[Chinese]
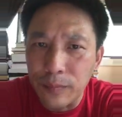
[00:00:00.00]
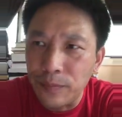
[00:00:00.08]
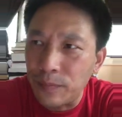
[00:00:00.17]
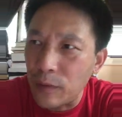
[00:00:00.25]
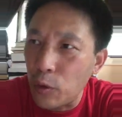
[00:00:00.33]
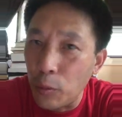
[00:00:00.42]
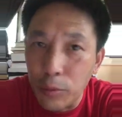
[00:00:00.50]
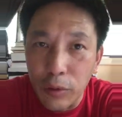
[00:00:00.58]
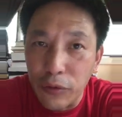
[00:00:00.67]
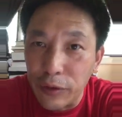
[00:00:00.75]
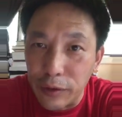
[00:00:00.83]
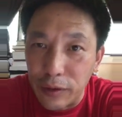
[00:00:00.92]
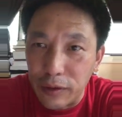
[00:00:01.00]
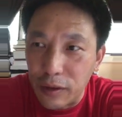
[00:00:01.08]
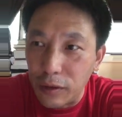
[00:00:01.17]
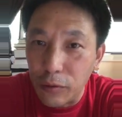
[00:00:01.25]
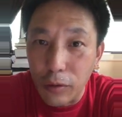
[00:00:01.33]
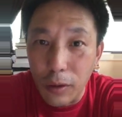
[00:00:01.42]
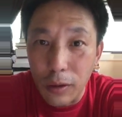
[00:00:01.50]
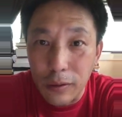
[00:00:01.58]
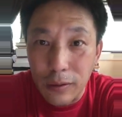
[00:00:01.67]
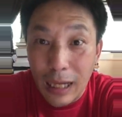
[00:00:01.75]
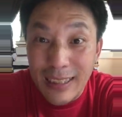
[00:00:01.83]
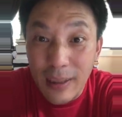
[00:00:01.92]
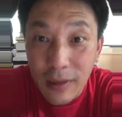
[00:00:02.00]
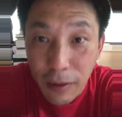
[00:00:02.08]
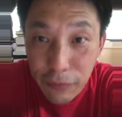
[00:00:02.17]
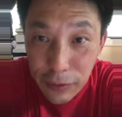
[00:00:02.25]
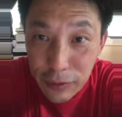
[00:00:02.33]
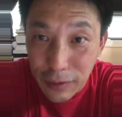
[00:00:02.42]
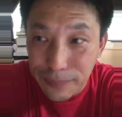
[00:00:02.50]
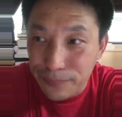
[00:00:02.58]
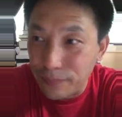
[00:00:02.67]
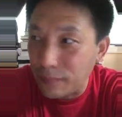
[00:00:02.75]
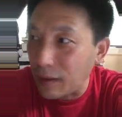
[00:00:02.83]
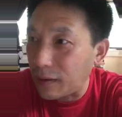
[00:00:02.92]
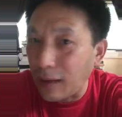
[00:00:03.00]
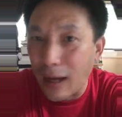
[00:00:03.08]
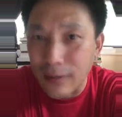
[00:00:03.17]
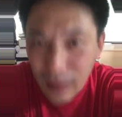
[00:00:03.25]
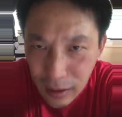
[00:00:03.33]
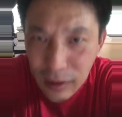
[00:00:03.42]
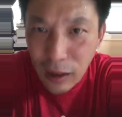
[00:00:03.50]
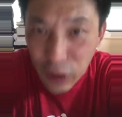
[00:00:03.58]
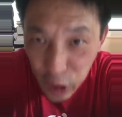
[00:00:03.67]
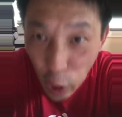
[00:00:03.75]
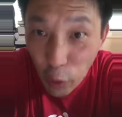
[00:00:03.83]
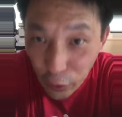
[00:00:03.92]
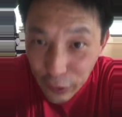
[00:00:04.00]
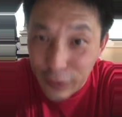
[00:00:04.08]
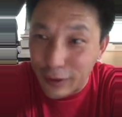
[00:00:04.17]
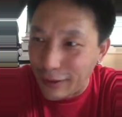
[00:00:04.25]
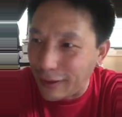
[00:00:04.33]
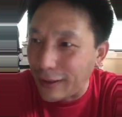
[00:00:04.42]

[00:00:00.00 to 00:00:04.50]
嗯，恐怖主义分子，只能说打砸抢分子，打砸抢烧分子，